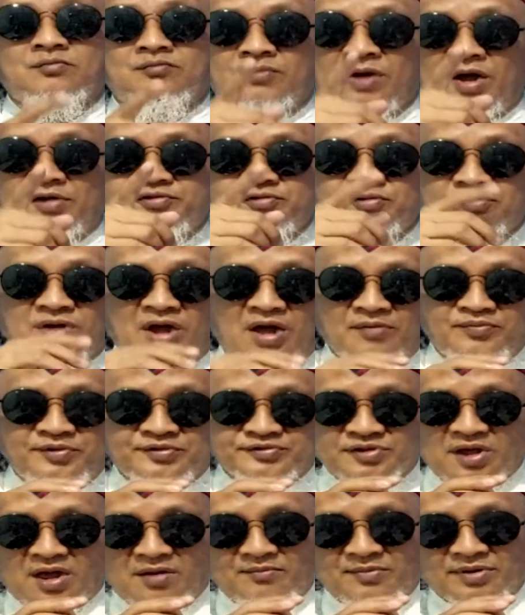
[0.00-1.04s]
Mbah juga
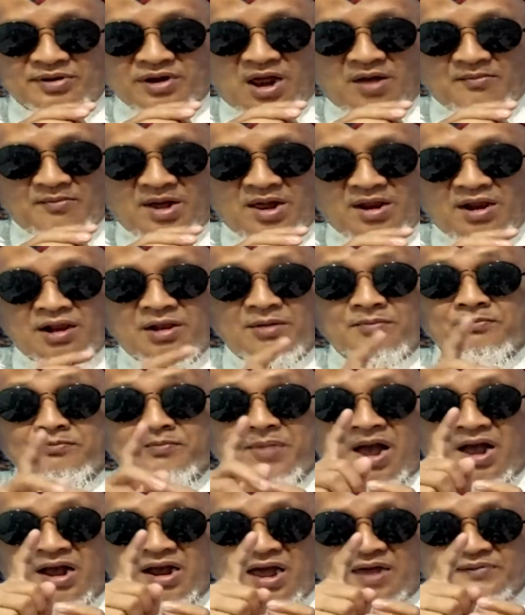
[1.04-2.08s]
bisa meramal
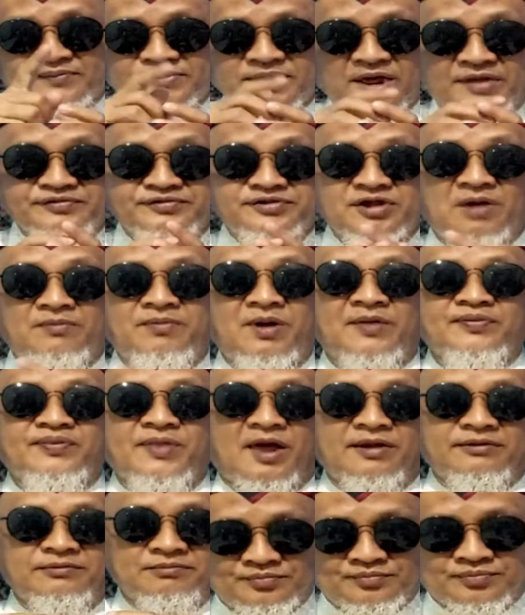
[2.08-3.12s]
pangkat dan
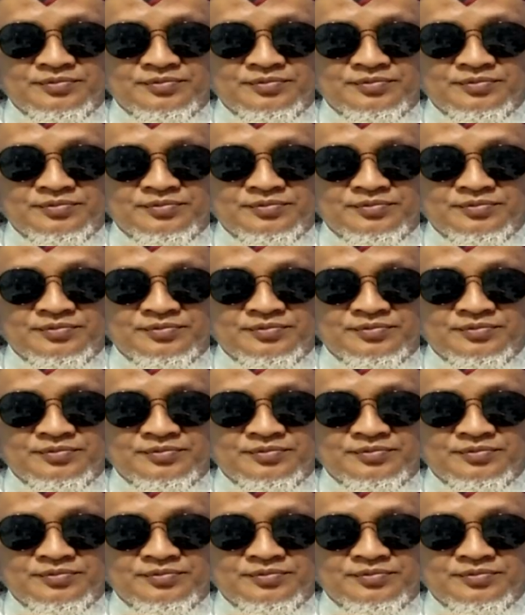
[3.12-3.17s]
jabatan.